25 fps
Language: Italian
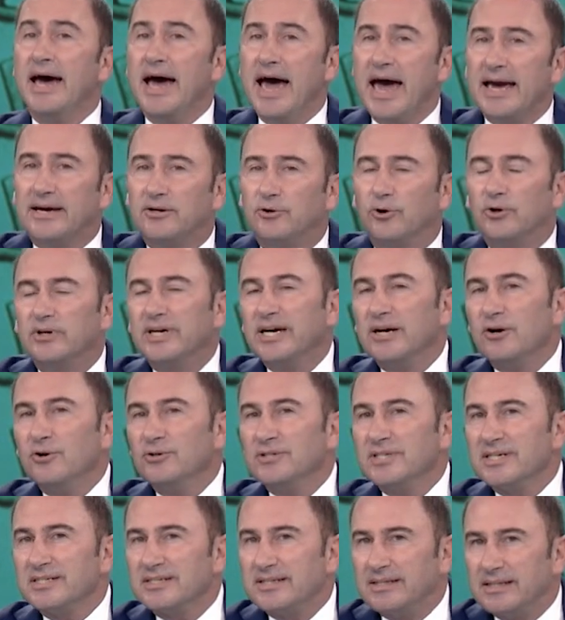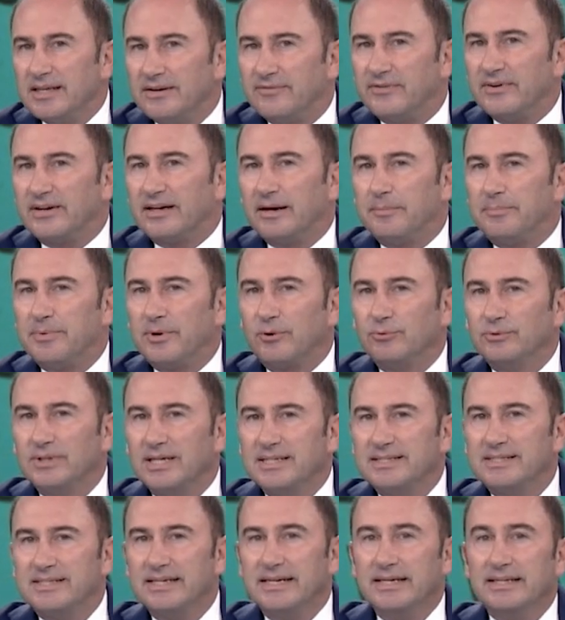Ecco, che cosa significa per
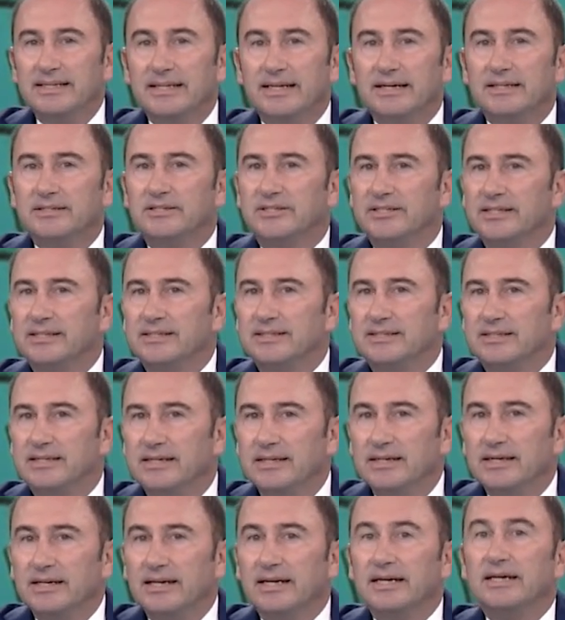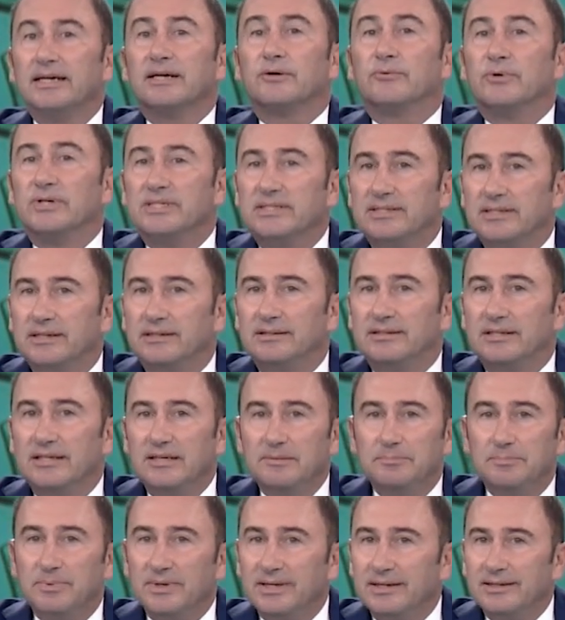un'azienda gestire questi
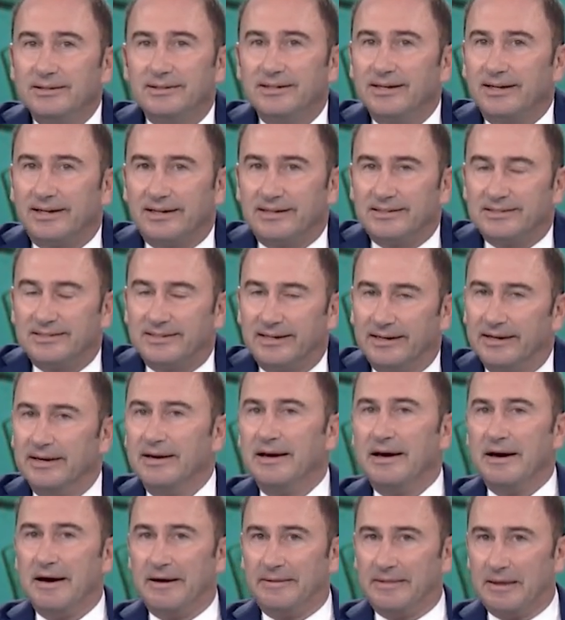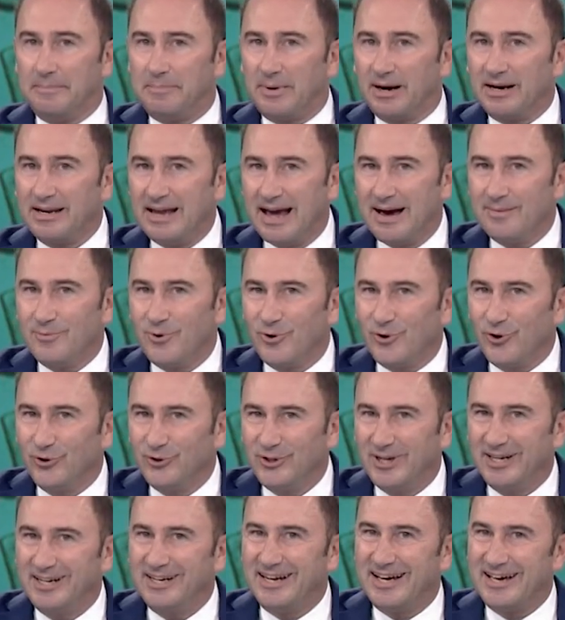tipi di rischi? Ne parliamo
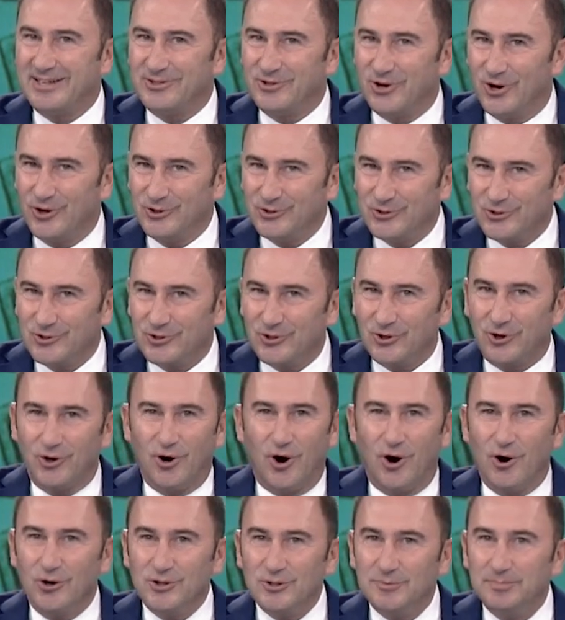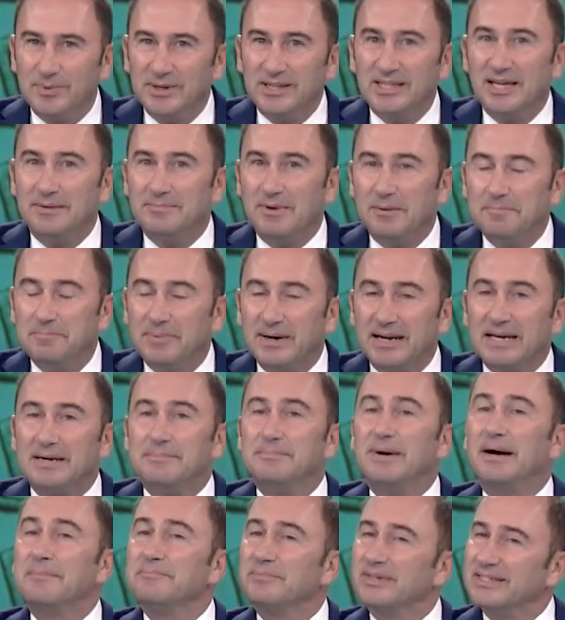con il nostro ospite, ma
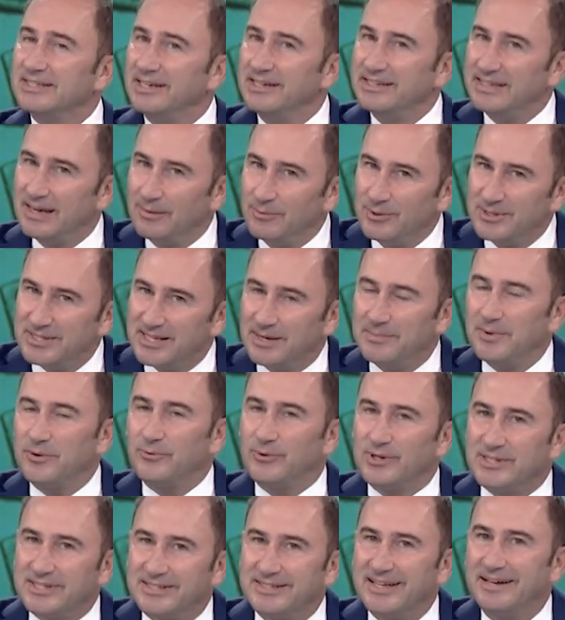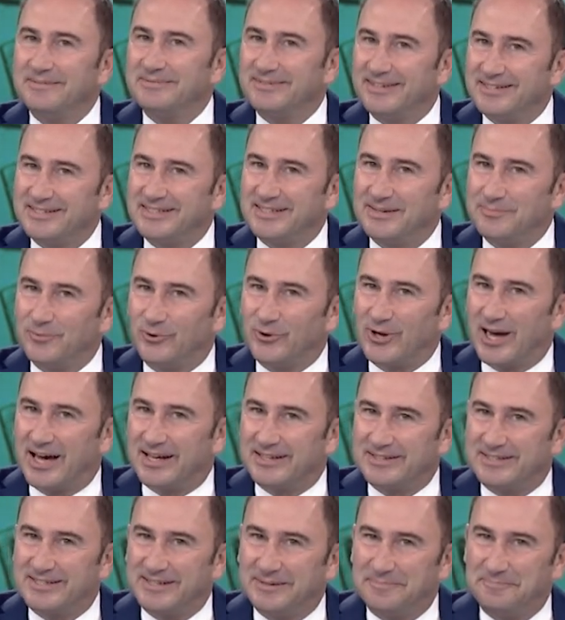prima sentiamo insieme questa
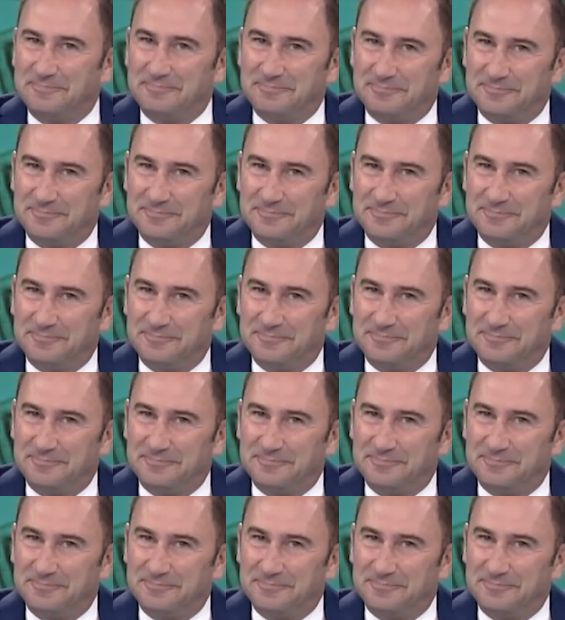testimonianza.